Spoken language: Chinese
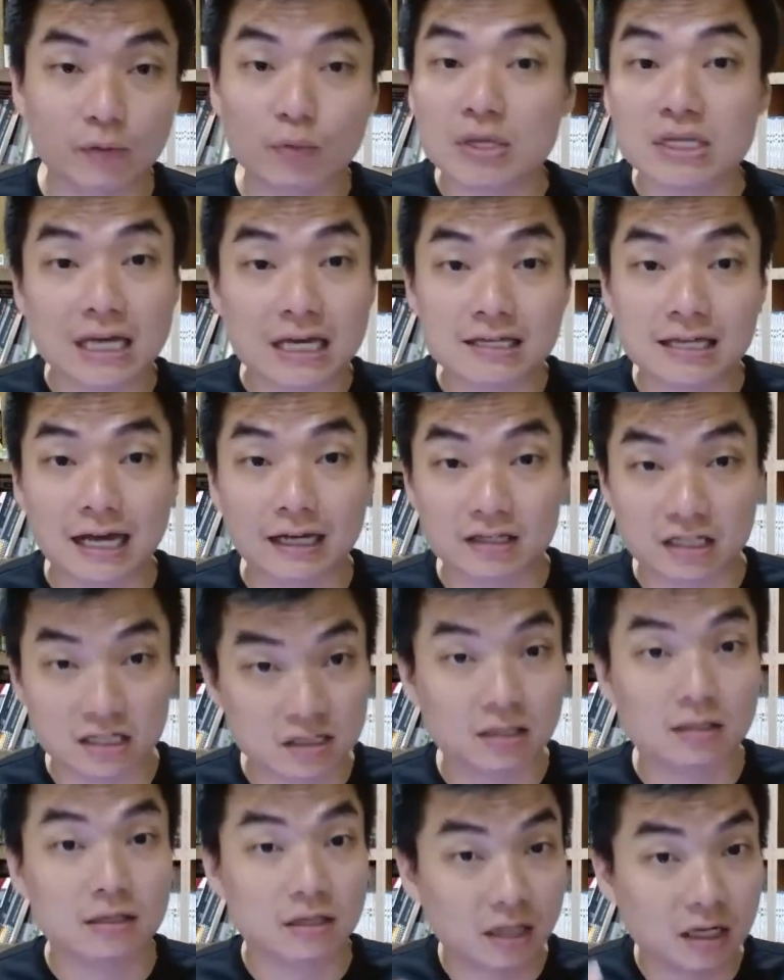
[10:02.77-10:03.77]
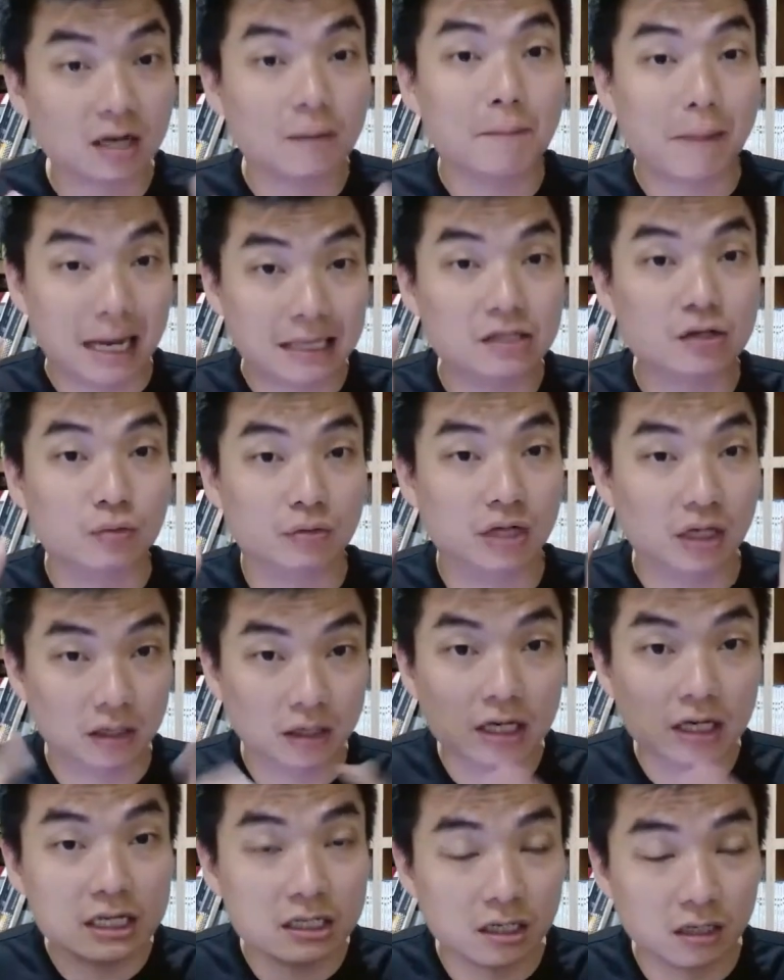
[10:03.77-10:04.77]
祥。魏家祥其实是个蛮有
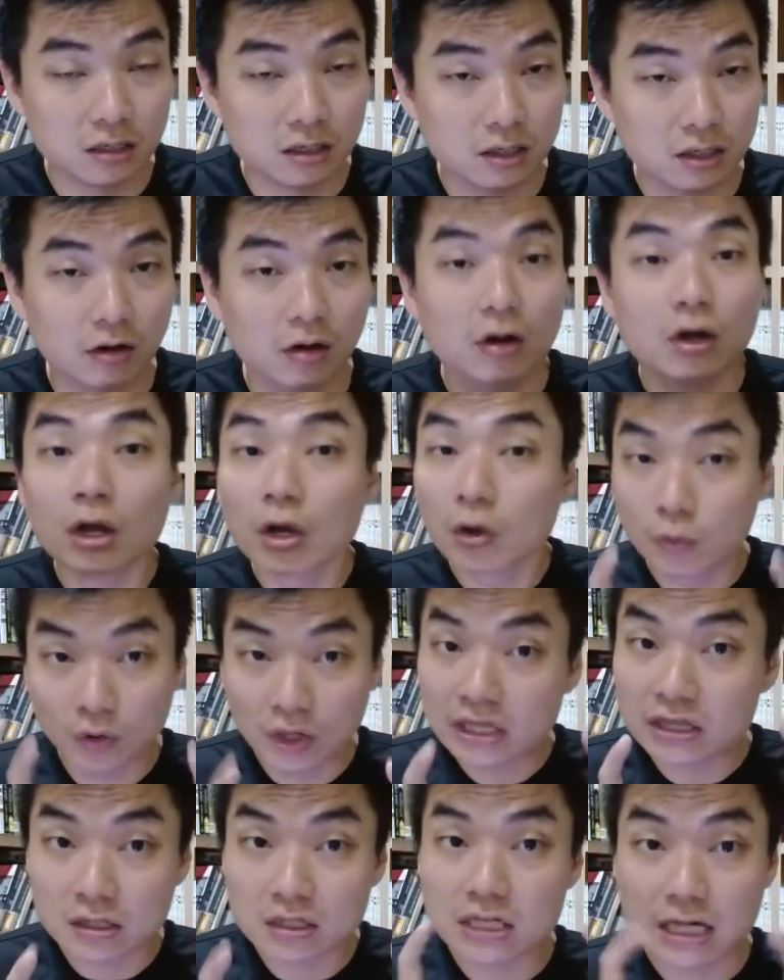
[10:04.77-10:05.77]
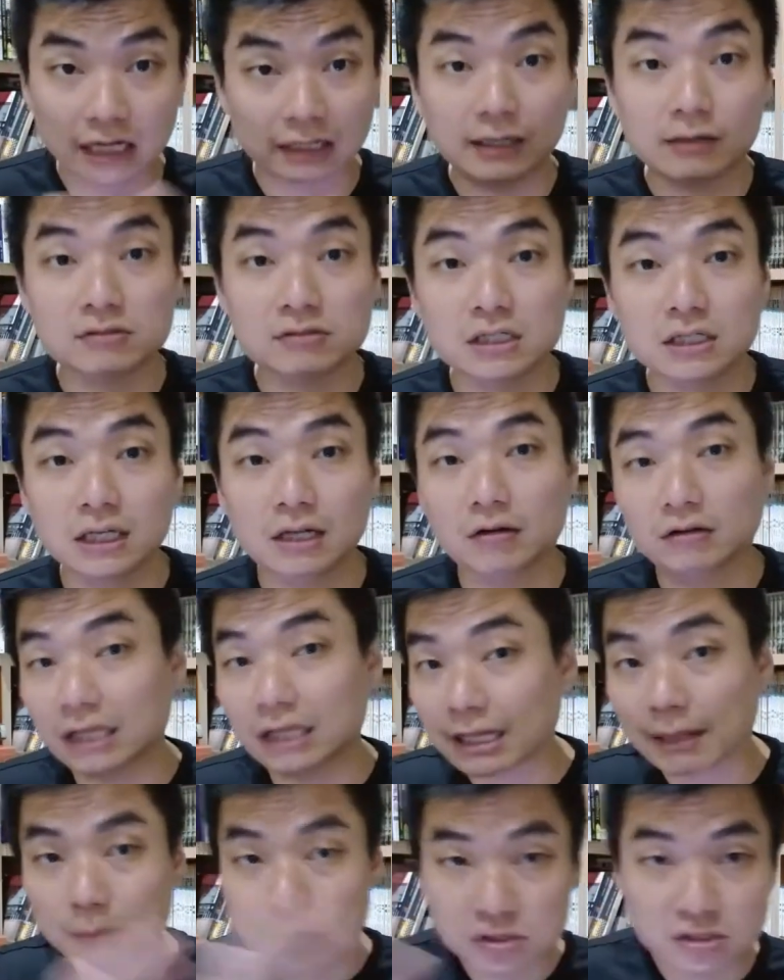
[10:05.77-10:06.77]
能力的人哦，我一直强调这一点哦。
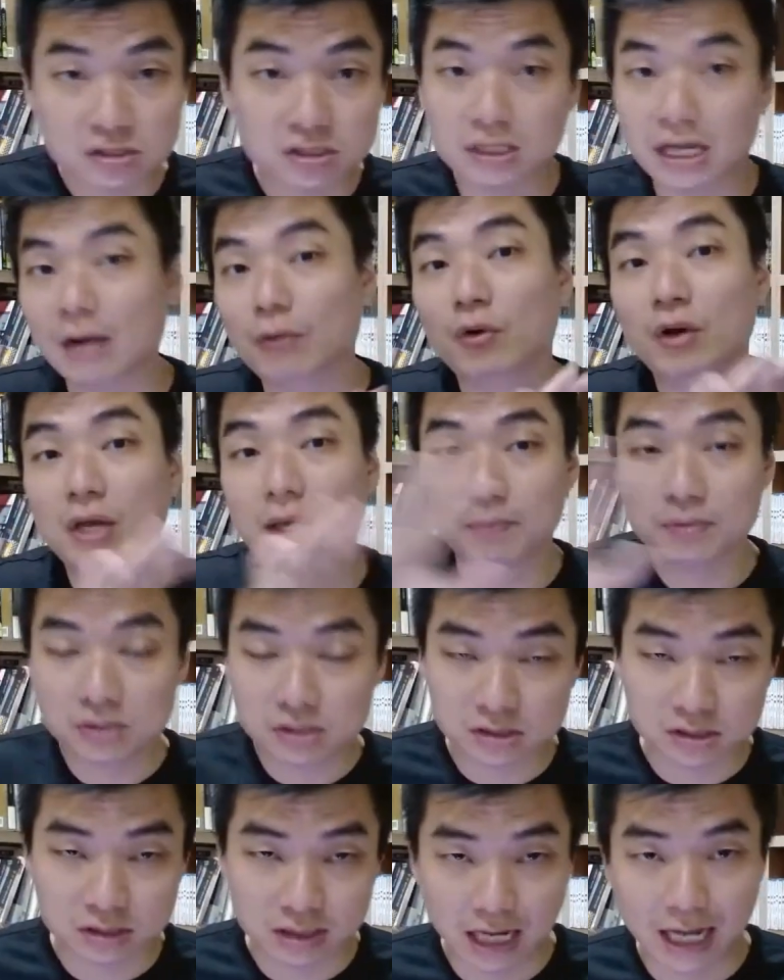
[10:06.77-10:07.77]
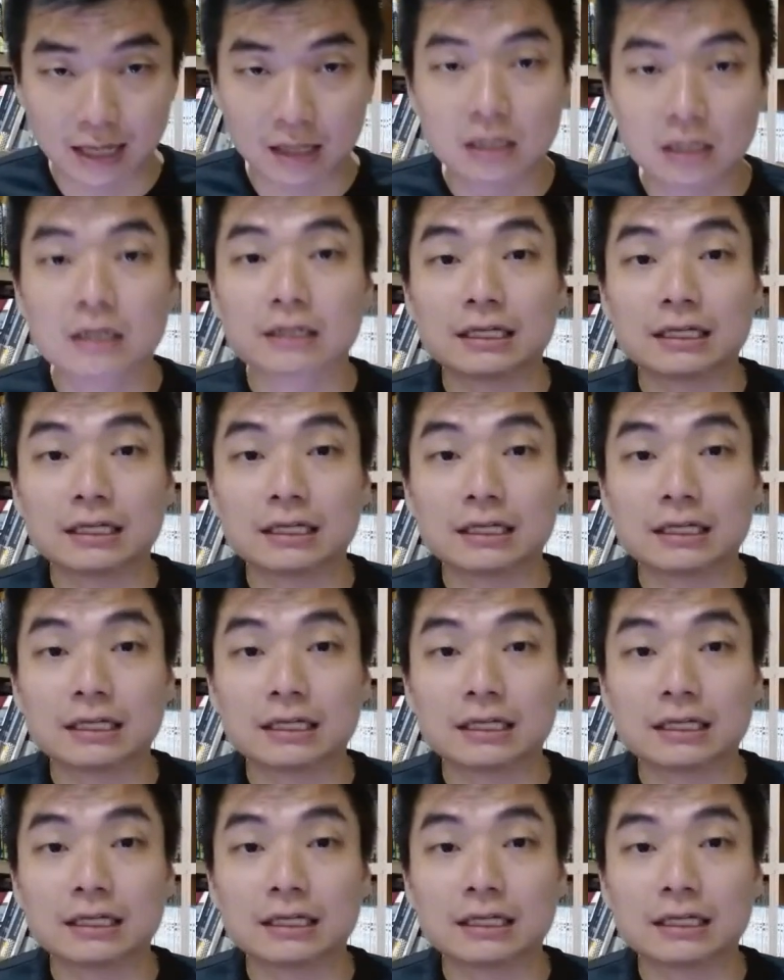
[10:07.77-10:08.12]
大家不支持他，我也不支持他。